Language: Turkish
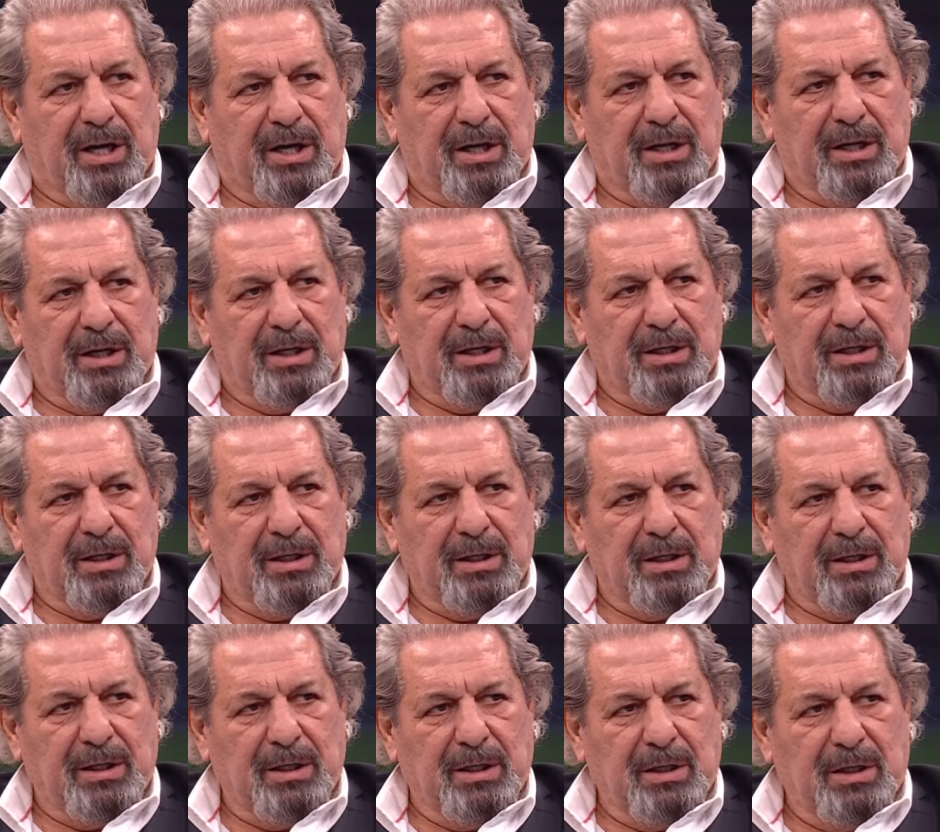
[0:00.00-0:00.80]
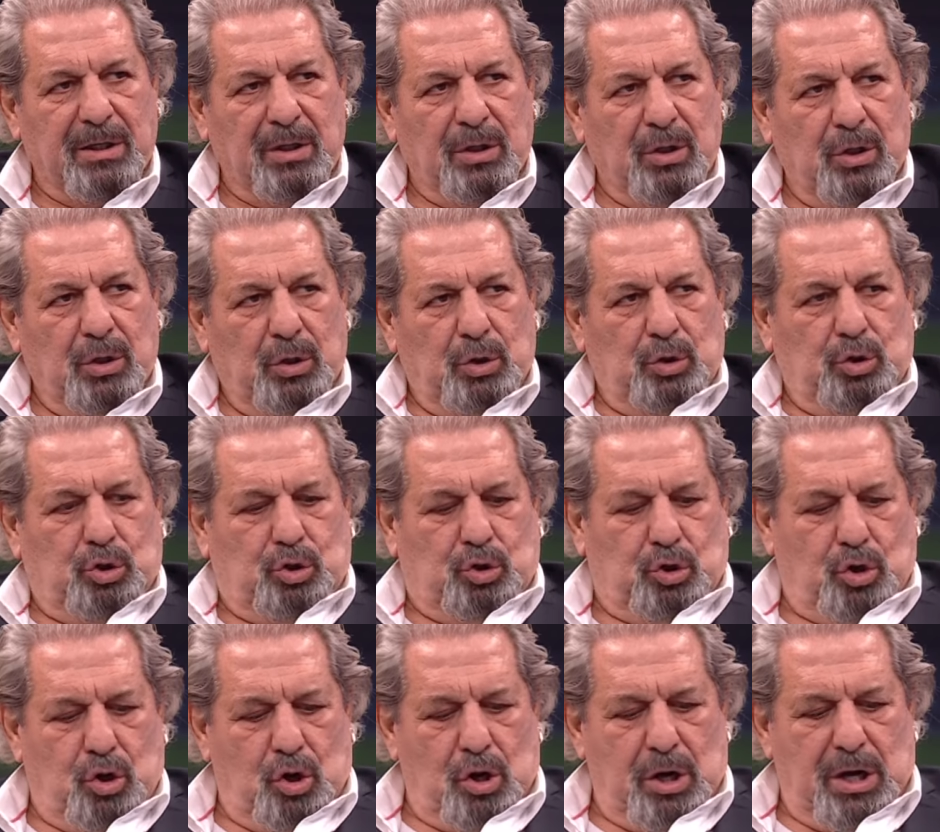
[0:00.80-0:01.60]
Sol kolunu kaçırıyor abi.
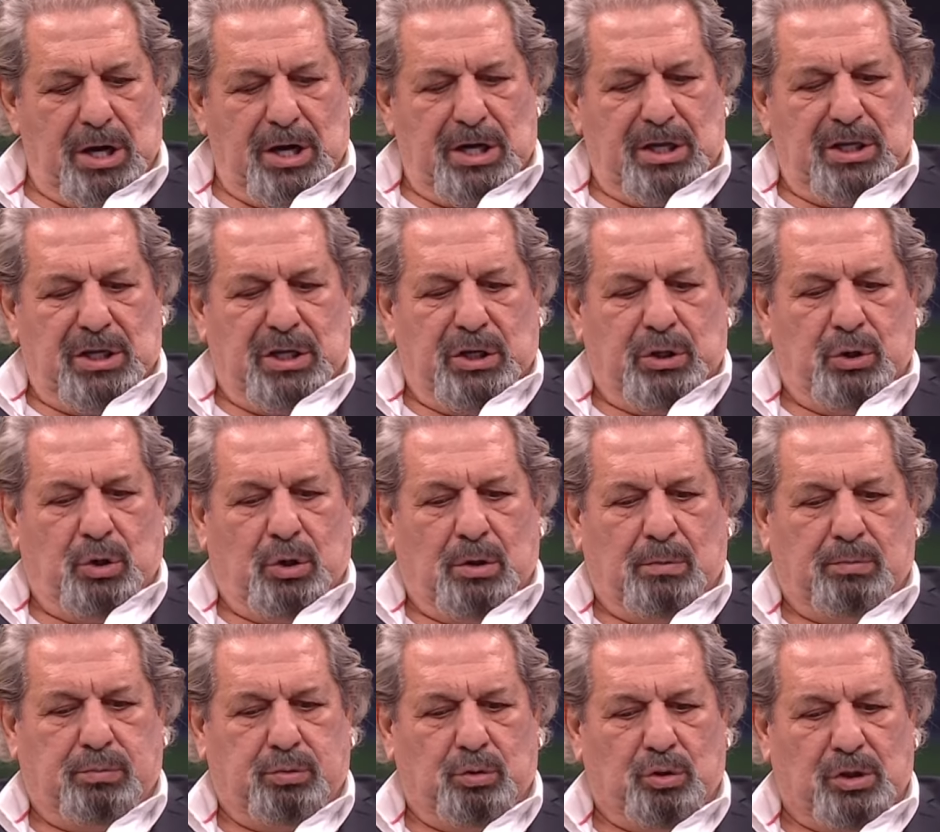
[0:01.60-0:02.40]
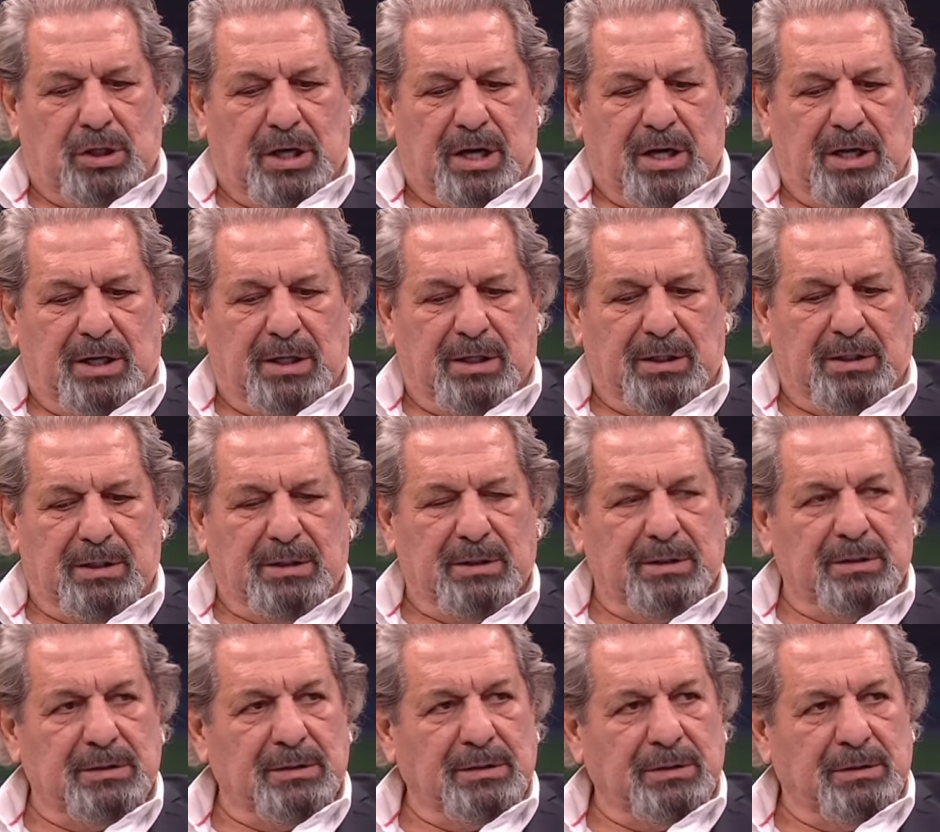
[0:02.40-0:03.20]
Şöyle indiriyor burada.
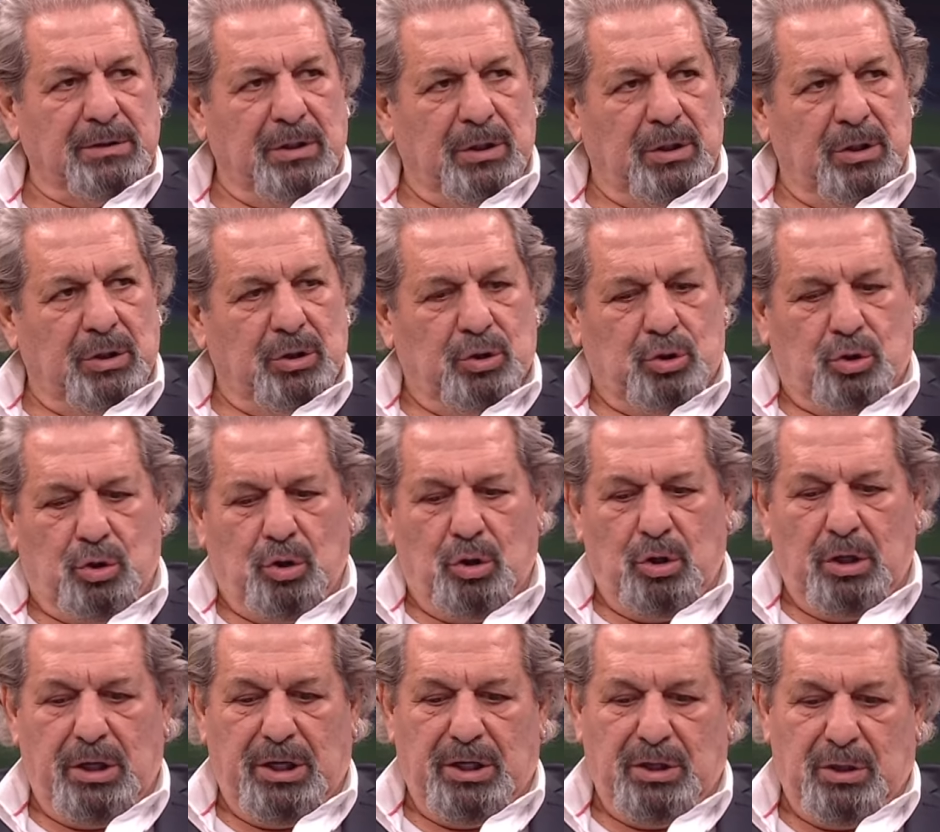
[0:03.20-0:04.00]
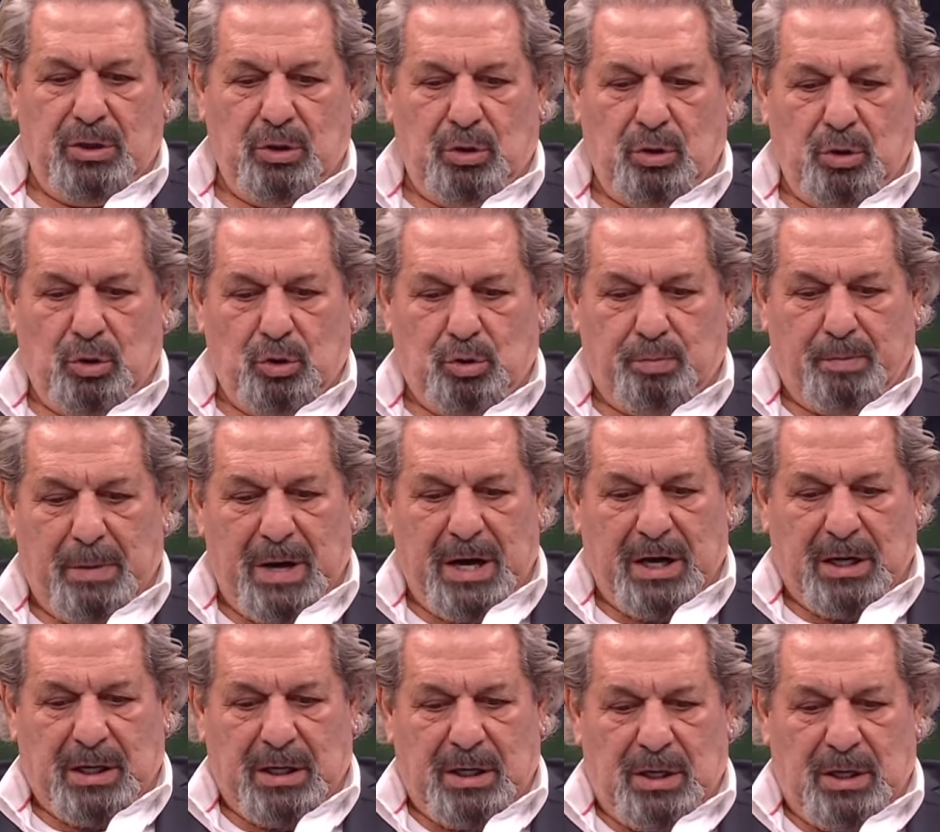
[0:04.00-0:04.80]
Şöyle indiriyoruz bak.